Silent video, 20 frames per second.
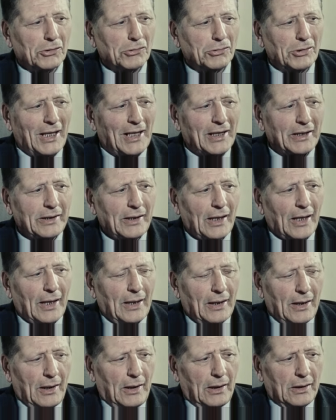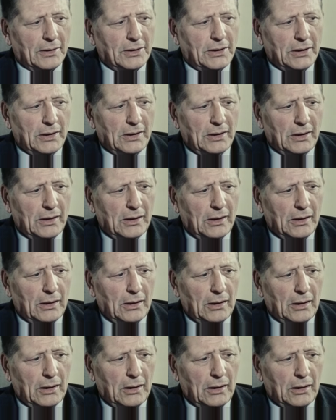con un'aria
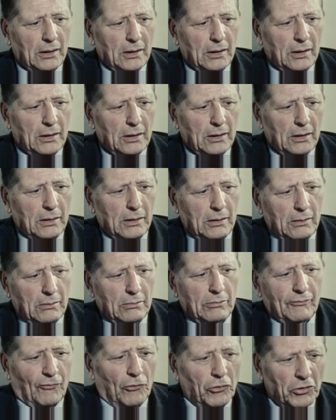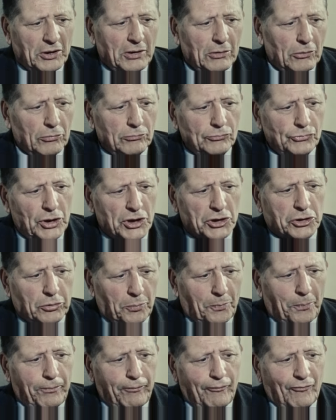di con un
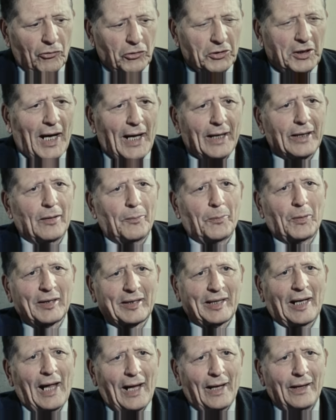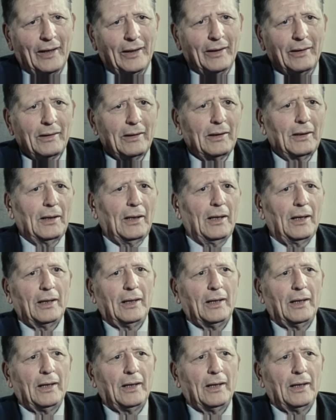gesto volgare, plateale,